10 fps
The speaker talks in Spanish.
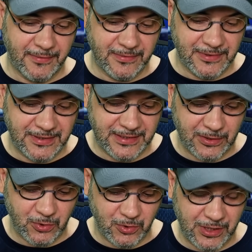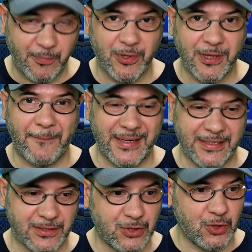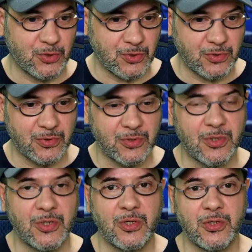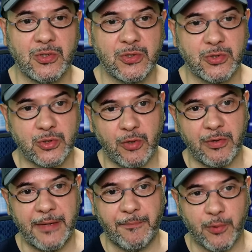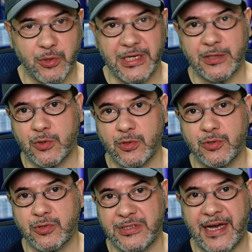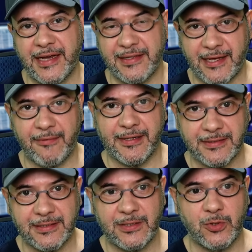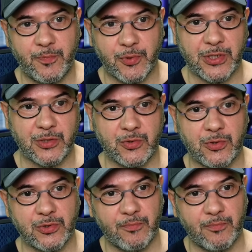cierto tipo de presión sobre proyectos ya establecidos, proyectos